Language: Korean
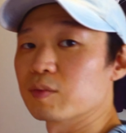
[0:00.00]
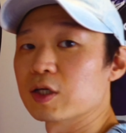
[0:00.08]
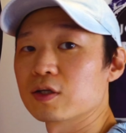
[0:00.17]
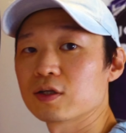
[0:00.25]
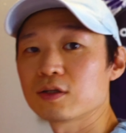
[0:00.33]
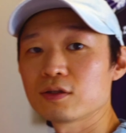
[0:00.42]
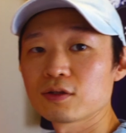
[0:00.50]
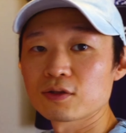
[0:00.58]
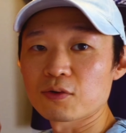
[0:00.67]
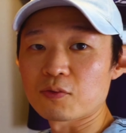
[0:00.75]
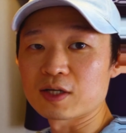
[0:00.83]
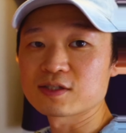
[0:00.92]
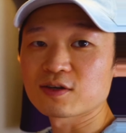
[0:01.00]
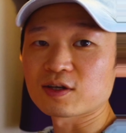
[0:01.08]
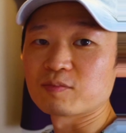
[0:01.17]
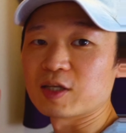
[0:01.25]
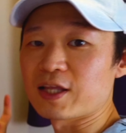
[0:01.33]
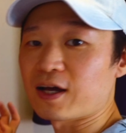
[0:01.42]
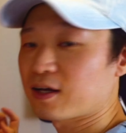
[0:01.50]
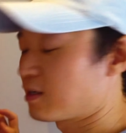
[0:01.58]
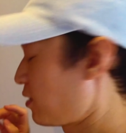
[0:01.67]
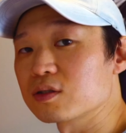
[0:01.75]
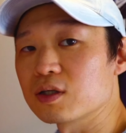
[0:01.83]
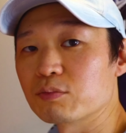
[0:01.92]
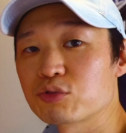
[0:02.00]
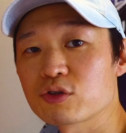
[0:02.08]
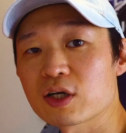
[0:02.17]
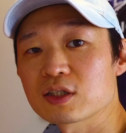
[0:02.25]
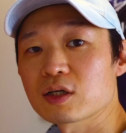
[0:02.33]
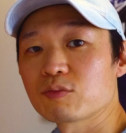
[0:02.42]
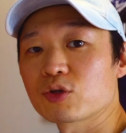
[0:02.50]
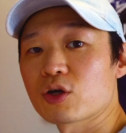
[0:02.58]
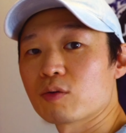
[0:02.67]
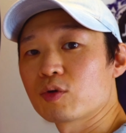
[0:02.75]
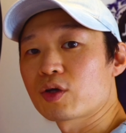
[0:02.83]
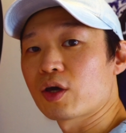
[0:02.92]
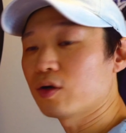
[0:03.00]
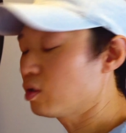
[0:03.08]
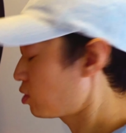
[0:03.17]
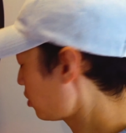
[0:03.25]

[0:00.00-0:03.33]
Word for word: 하면은 완성입니다 제가 불까지 한번 켜볼게요